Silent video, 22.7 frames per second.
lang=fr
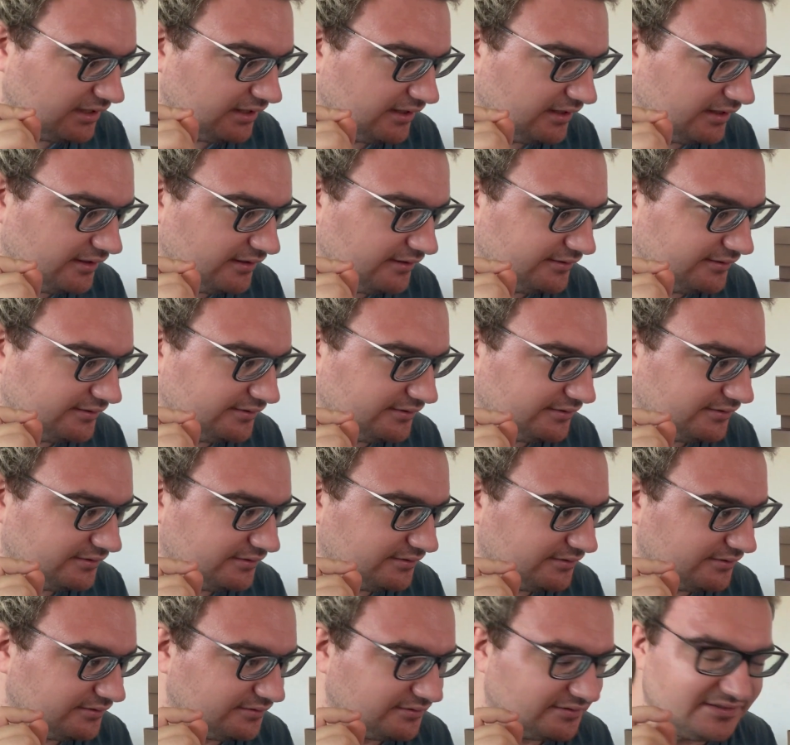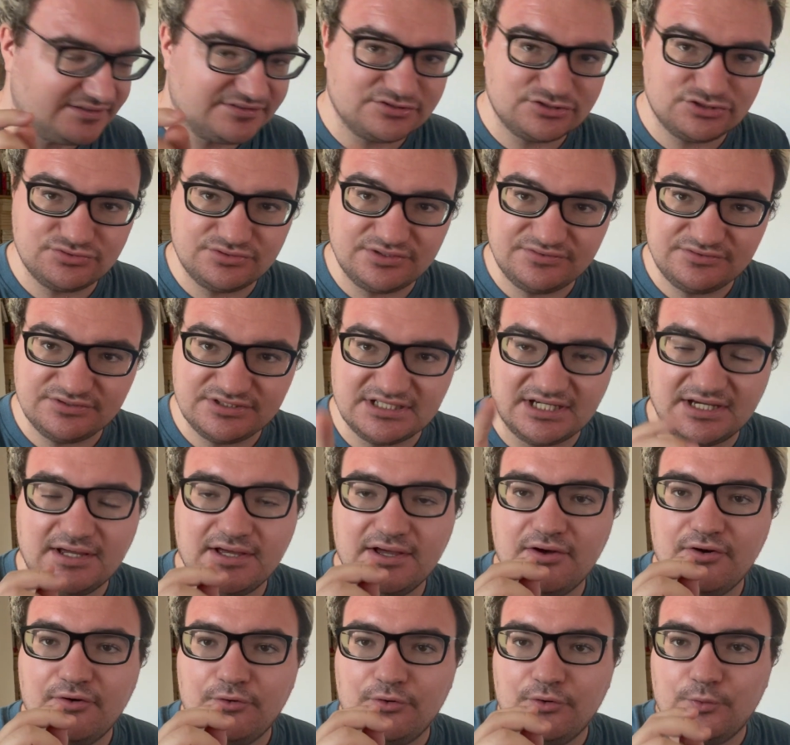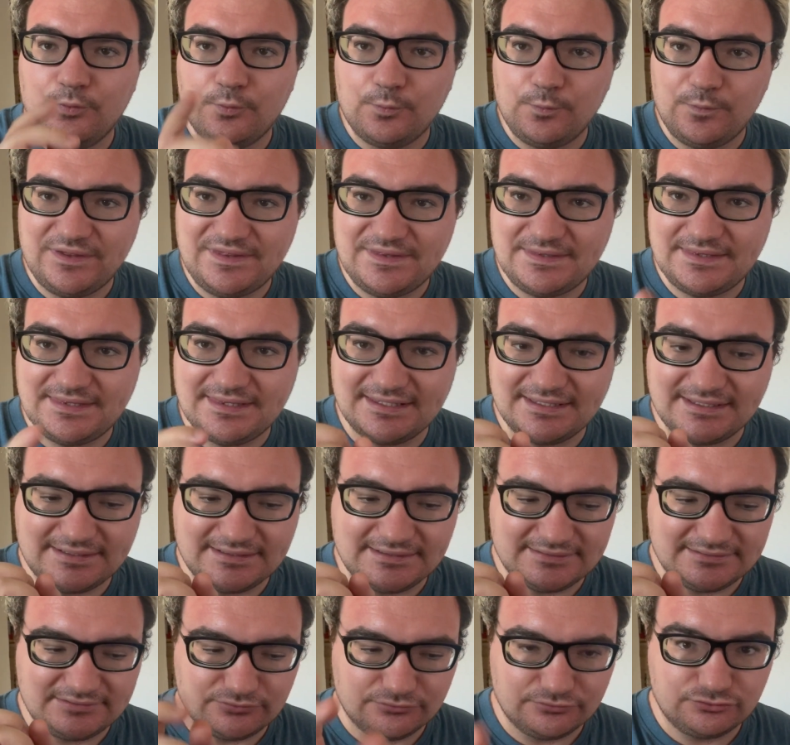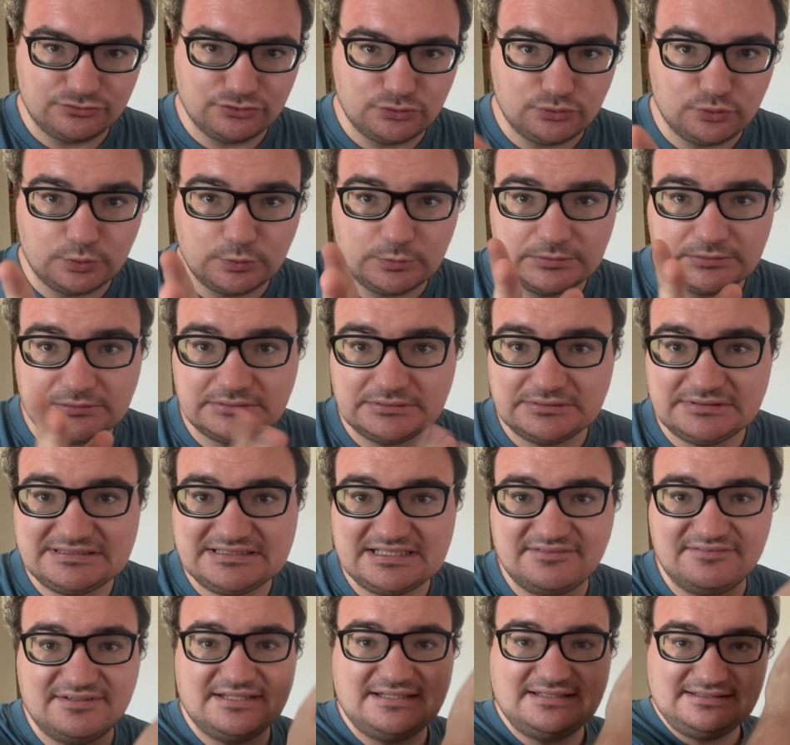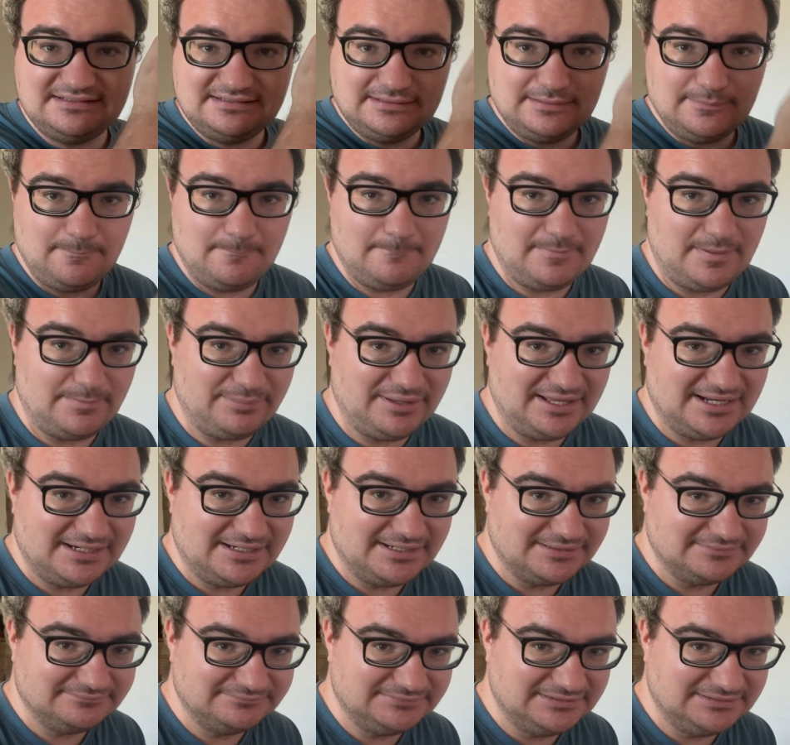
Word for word: Qu'est-ce que je voulais vous dire Oui, donc du coup, ça va être ma palle,